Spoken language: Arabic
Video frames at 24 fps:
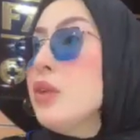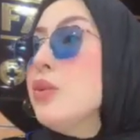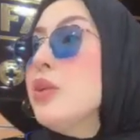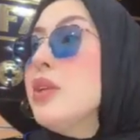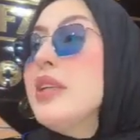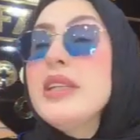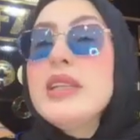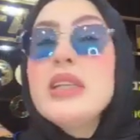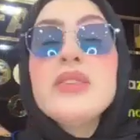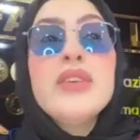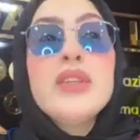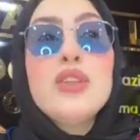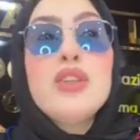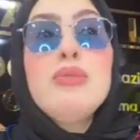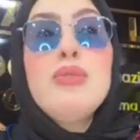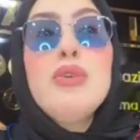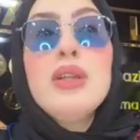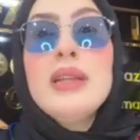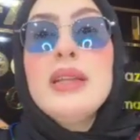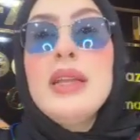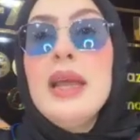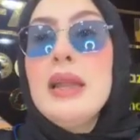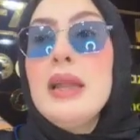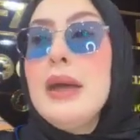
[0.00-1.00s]
قول لي كتقطم
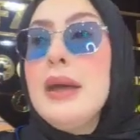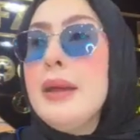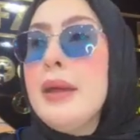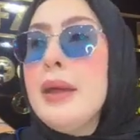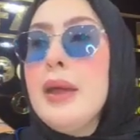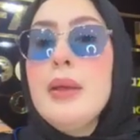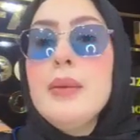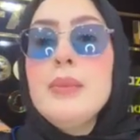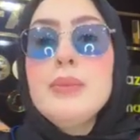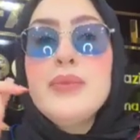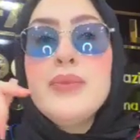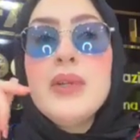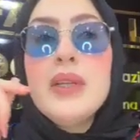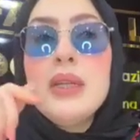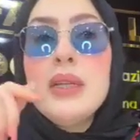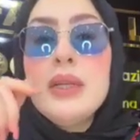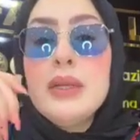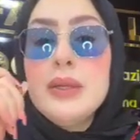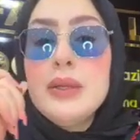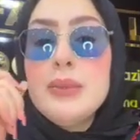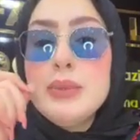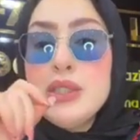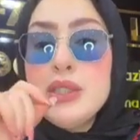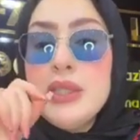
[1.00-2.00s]
حط ليها الارقام
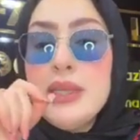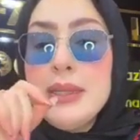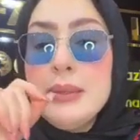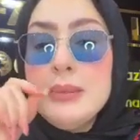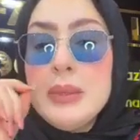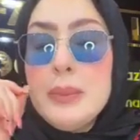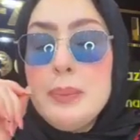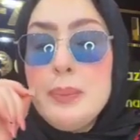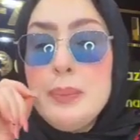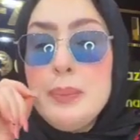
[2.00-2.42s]
في باش ندير لهم